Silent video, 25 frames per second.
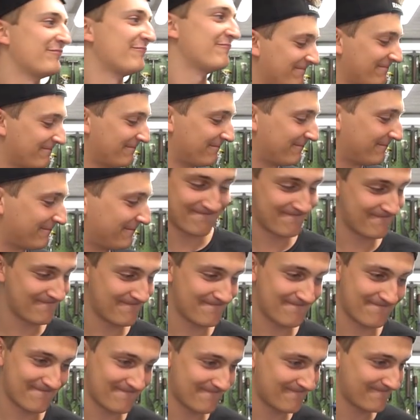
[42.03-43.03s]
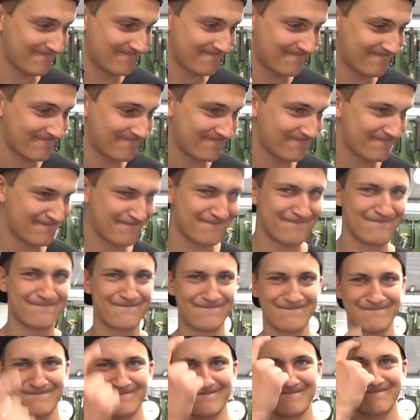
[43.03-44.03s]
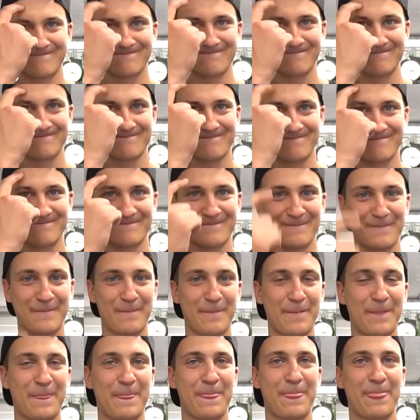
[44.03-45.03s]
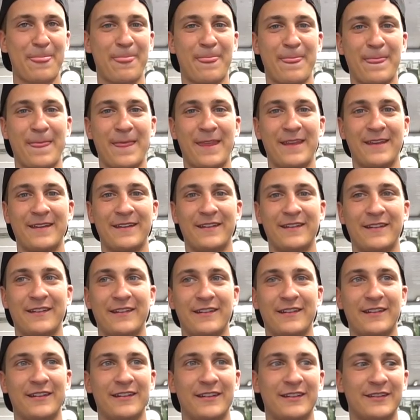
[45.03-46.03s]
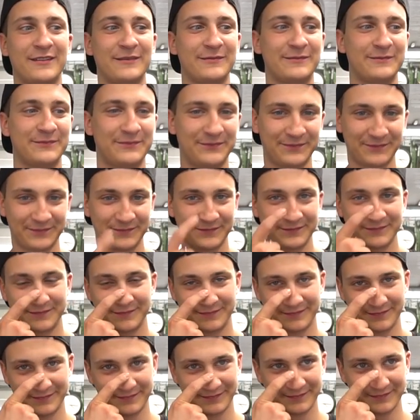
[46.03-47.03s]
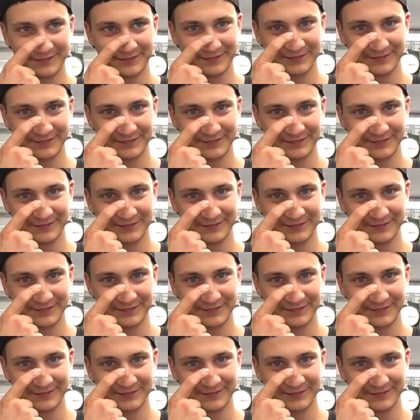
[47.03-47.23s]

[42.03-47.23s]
Nee, dann fahr ich die Maschine für dich. Und der liebe Yannick wird morgen operiert. Am Kopf.